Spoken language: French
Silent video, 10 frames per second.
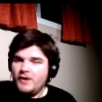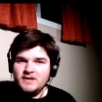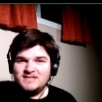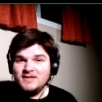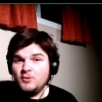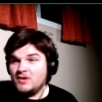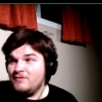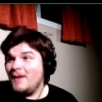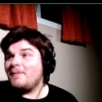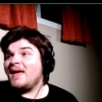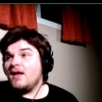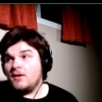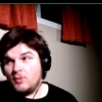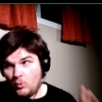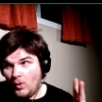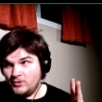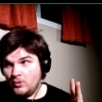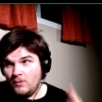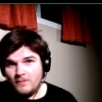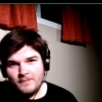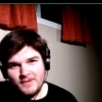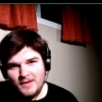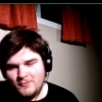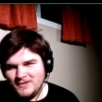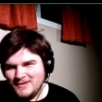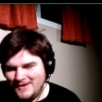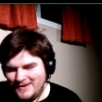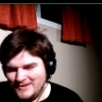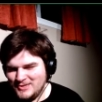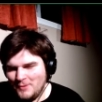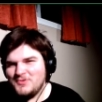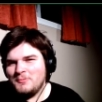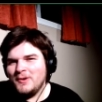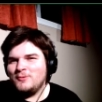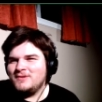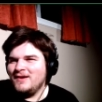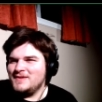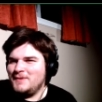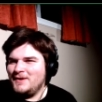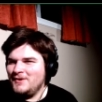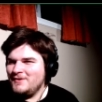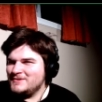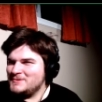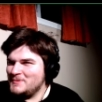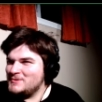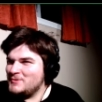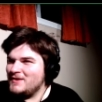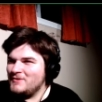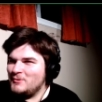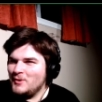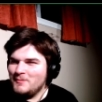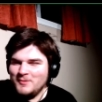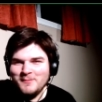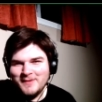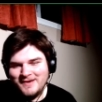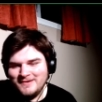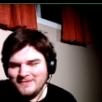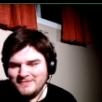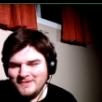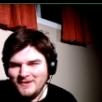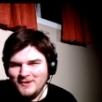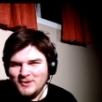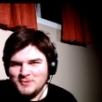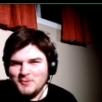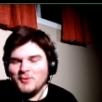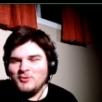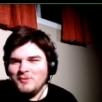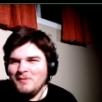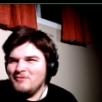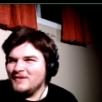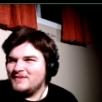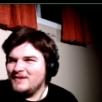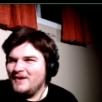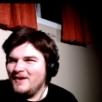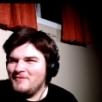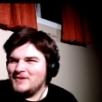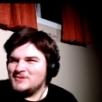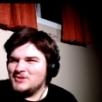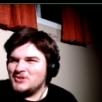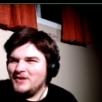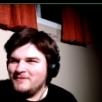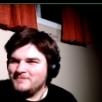5 qui vient après Quattro. Eh oui, euh, j'ai un petit peu écouté en espagnol. Je sais pas si toi t'avais écouté un peu, mais je peux continuer de me euh, vanter ben, euh, avec ce que je connais.